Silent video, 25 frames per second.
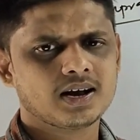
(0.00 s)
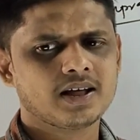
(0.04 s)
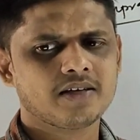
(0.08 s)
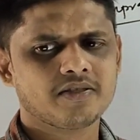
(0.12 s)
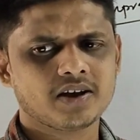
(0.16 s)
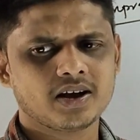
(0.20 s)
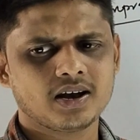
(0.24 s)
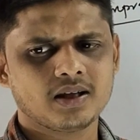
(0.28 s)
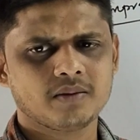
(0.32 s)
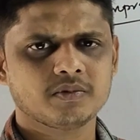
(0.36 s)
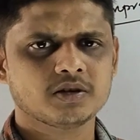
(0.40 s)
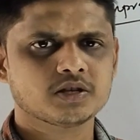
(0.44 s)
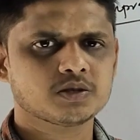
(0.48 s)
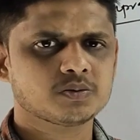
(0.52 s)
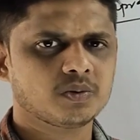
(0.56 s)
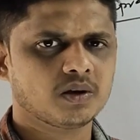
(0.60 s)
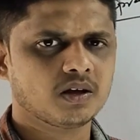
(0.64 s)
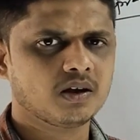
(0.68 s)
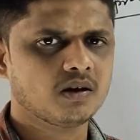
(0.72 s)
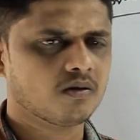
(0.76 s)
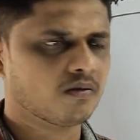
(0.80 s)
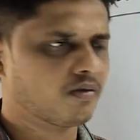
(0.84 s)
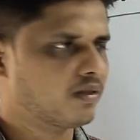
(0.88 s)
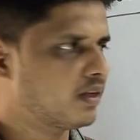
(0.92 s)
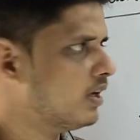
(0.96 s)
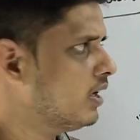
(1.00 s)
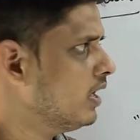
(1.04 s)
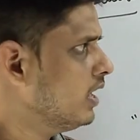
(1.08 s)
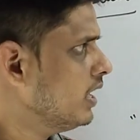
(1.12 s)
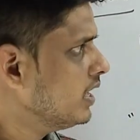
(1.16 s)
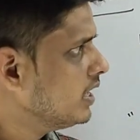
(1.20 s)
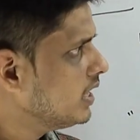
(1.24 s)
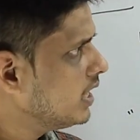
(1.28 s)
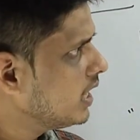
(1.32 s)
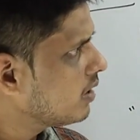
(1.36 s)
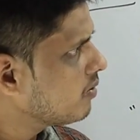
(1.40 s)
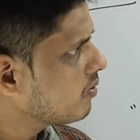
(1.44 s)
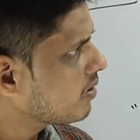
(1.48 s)
నదర్ హెమిస్ఫియర్లో ఉంది
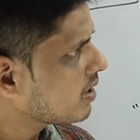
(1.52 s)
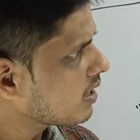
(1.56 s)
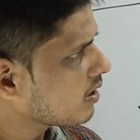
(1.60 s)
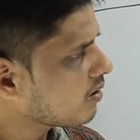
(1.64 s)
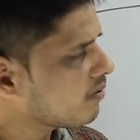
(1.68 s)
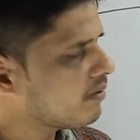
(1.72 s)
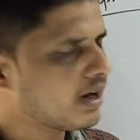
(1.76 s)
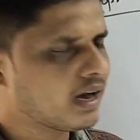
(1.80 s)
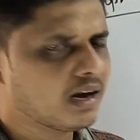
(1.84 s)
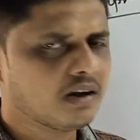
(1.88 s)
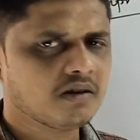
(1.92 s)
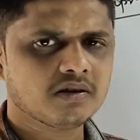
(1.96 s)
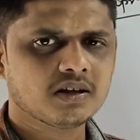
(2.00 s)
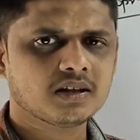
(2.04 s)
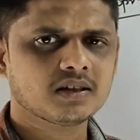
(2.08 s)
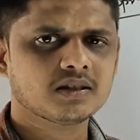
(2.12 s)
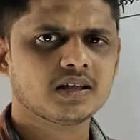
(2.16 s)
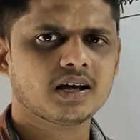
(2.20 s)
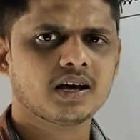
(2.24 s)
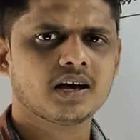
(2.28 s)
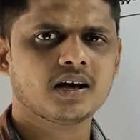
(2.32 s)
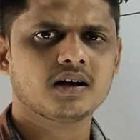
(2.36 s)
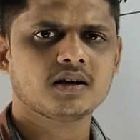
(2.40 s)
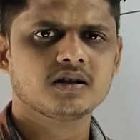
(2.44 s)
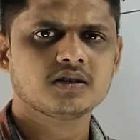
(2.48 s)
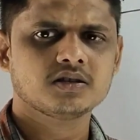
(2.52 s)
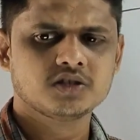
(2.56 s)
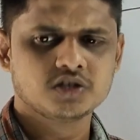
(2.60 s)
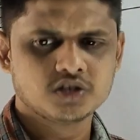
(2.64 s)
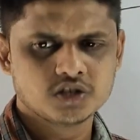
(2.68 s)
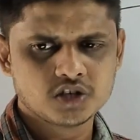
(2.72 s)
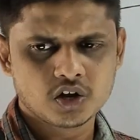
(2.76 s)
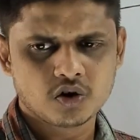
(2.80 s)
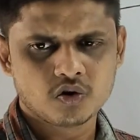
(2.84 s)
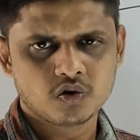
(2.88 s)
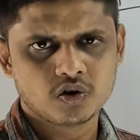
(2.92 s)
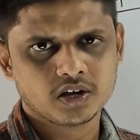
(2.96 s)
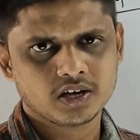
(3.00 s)
ఈక్వేటర్కి వాల్యూ ఎంత
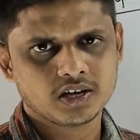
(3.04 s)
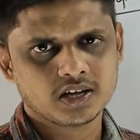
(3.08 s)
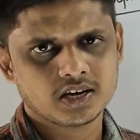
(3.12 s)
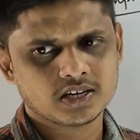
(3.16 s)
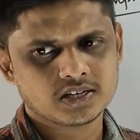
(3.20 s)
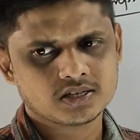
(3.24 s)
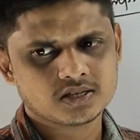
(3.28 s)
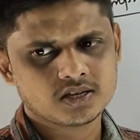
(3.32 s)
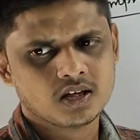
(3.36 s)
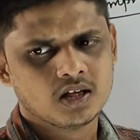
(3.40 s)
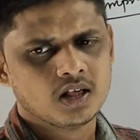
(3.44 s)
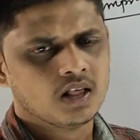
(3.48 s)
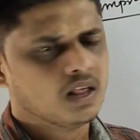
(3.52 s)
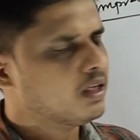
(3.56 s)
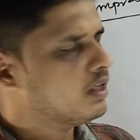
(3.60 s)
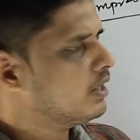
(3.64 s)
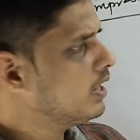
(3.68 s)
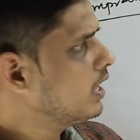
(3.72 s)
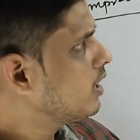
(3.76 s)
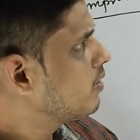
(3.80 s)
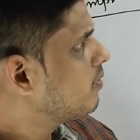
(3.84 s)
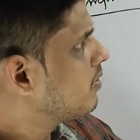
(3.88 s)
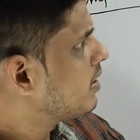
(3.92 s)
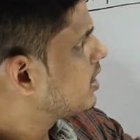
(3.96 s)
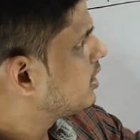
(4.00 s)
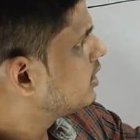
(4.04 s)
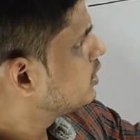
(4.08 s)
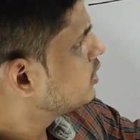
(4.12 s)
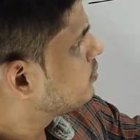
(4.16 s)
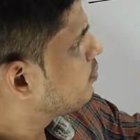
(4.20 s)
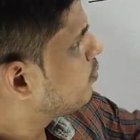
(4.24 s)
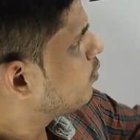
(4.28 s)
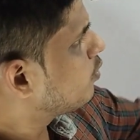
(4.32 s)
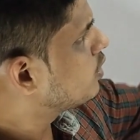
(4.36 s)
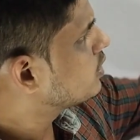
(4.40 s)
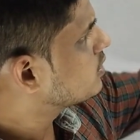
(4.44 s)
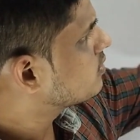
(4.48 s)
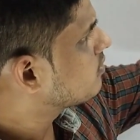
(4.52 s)
జీరో డిగ్రీస్ ఈక్వేటర్ నుంచి
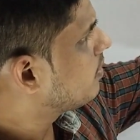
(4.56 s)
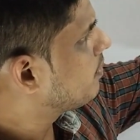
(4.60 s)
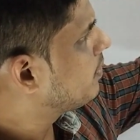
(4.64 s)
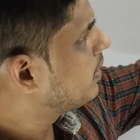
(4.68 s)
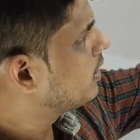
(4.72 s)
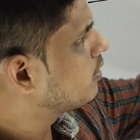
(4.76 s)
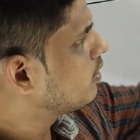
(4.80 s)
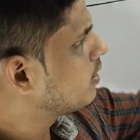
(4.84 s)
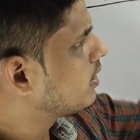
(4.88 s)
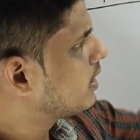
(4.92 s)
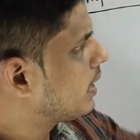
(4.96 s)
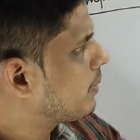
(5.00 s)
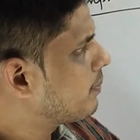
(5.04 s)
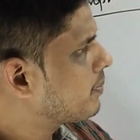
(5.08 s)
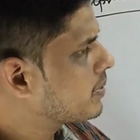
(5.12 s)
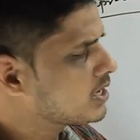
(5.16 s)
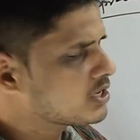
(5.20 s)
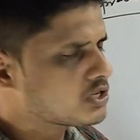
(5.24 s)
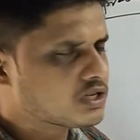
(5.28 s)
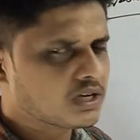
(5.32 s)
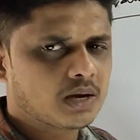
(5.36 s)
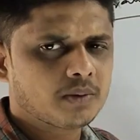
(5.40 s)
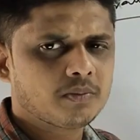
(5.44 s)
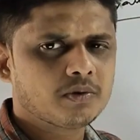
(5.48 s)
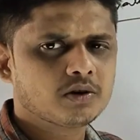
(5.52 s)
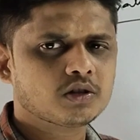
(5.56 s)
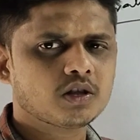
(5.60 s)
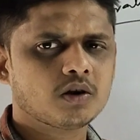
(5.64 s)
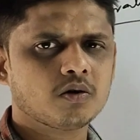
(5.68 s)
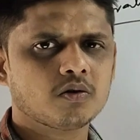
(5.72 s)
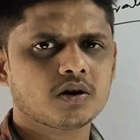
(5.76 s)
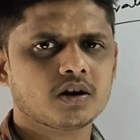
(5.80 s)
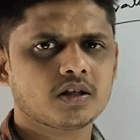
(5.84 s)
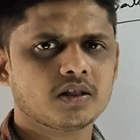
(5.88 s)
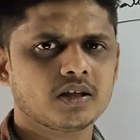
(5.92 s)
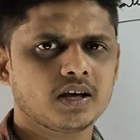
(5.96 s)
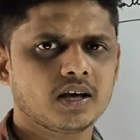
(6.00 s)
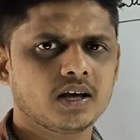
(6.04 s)
పోల్స్ వైపు వెళ్తున్న టెంపరేచర్ ఏమవుతూ
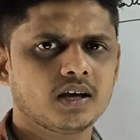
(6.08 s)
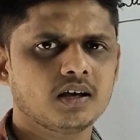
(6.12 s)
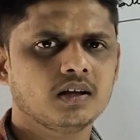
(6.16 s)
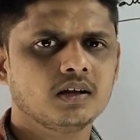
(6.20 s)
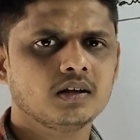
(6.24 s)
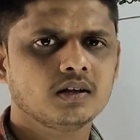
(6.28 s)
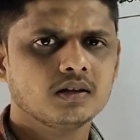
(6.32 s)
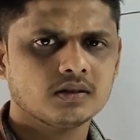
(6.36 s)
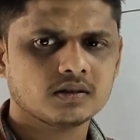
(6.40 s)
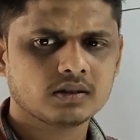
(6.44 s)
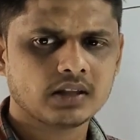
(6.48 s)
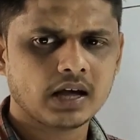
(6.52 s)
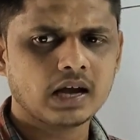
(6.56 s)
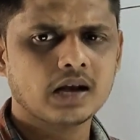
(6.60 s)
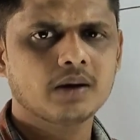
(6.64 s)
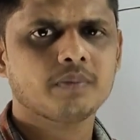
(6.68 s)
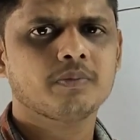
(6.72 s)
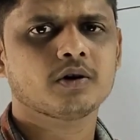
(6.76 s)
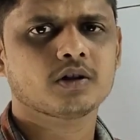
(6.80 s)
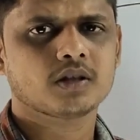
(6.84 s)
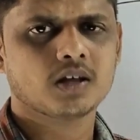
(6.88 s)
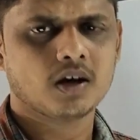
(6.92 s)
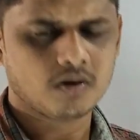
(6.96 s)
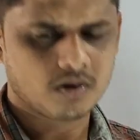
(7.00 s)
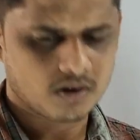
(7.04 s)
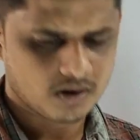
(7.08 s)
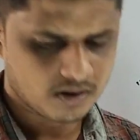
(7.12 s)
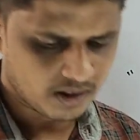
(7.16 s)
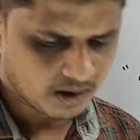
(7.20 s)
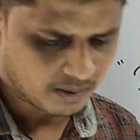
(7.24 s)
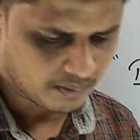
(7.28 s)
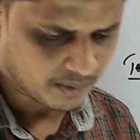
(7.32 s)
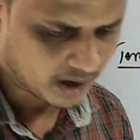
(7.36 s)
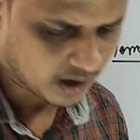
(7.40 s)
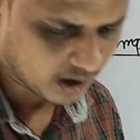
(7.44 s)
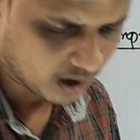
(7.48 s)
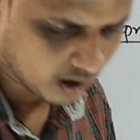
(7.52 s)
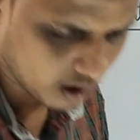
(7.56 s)
ఉంటుంది తగ్గిపోతూ ఉంటుంది
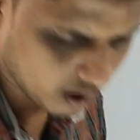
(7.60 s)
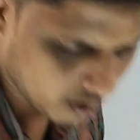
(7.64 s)
అనమాట